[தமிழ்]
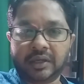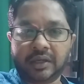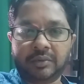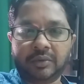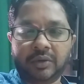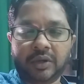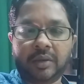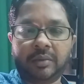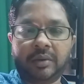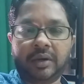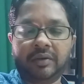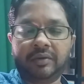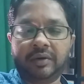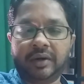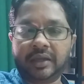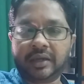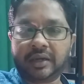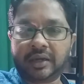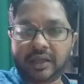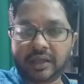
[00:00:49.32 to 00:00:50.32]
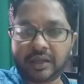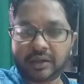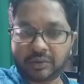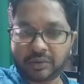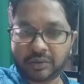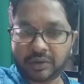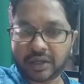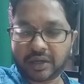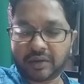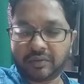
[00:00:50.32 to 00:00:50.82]
முக்கியமான விடயங்களை
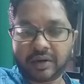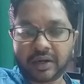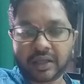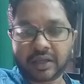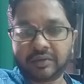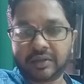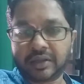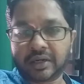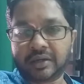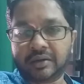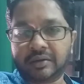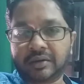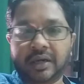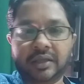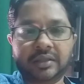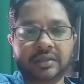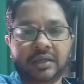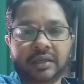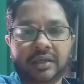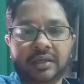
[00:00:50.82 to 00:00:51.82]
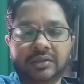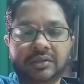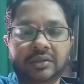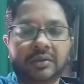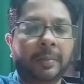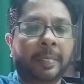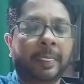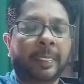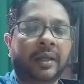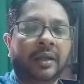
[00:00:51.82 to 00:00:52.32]
உங்களுக்கு வழங்குவதற்கு
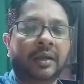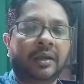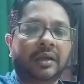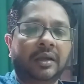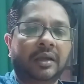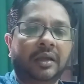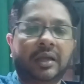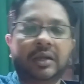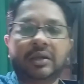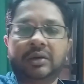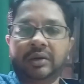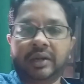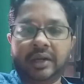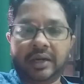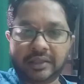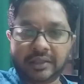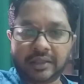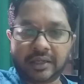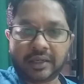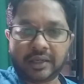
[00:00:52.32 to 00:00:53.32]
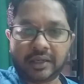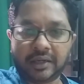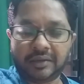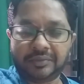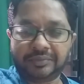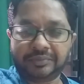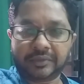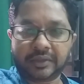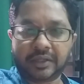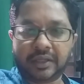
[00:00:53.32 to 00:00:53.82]
காத்திருக்கின்றோம் எங்களோட இணைந்திருங்கள்
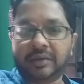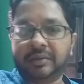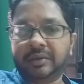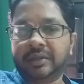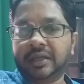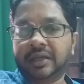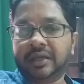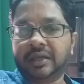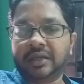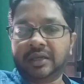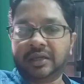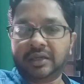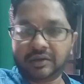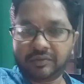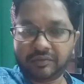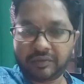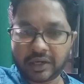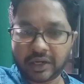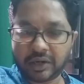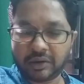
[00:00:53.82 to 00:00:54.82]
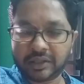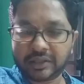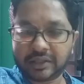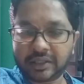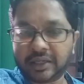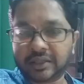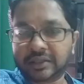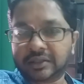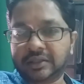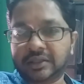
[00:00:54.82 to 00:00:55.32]
எமது வலையொலி
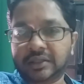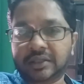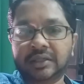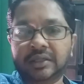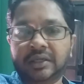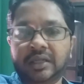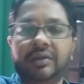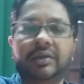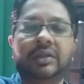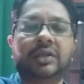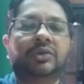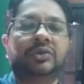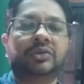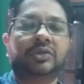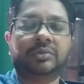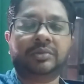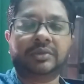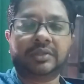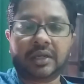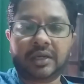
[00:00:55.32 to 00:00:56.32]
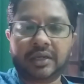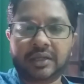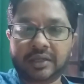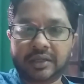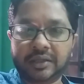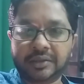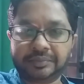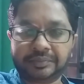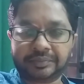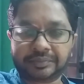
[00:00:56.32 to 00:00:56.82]
தளத்துக்கு அதாவது யூடியூப்
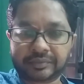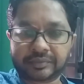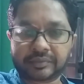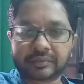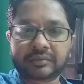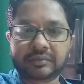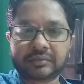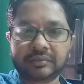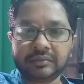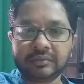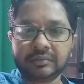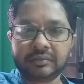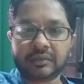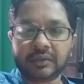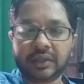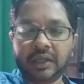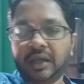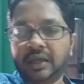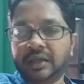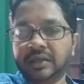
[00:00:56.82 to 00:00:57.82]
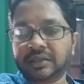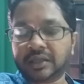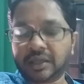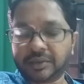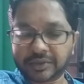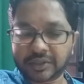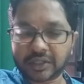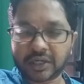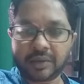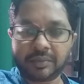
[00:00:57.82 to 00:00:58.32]
சேனலுக்கு
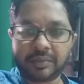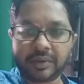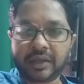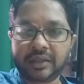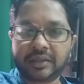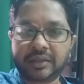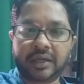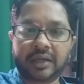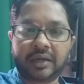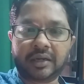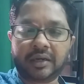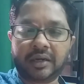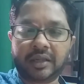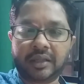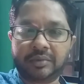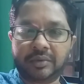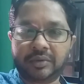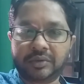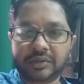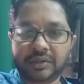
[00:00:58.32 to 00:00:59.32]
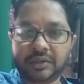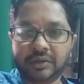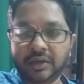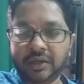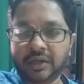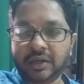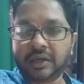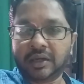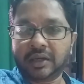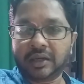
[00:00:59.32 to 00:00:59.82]
சப்ஸ்கிரைப் தாருங்கள் இதை போன்று
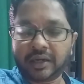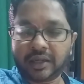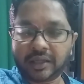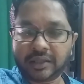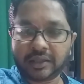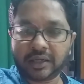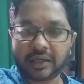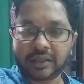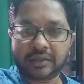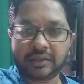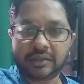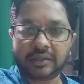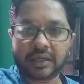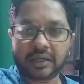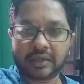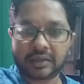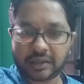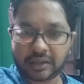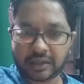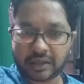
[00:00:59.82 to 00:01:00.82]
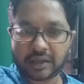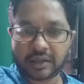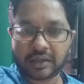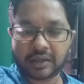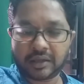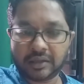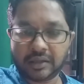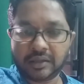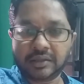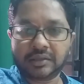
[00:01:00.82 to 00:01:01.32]
இணையதளத்தின்
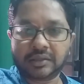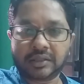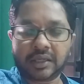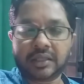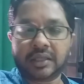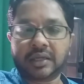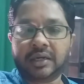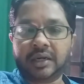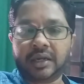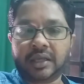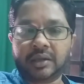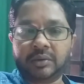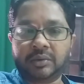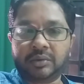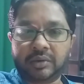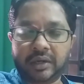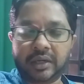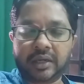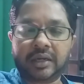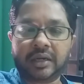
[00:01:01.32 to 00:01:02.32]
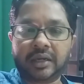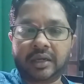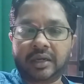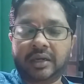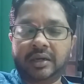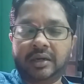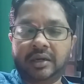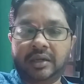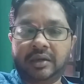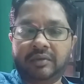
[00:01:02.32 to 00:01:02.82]
செய்திகளை உங்களுக்கு
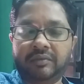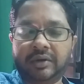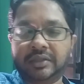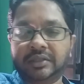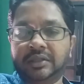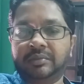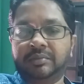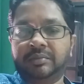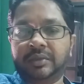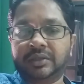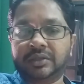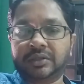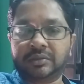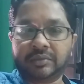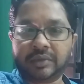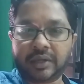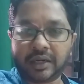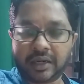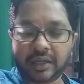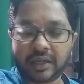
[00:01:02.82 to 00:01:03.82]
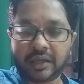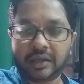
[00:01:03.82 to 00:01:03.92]
நாங்கள் வாட்ஸ்அப் மற்றும் இணைய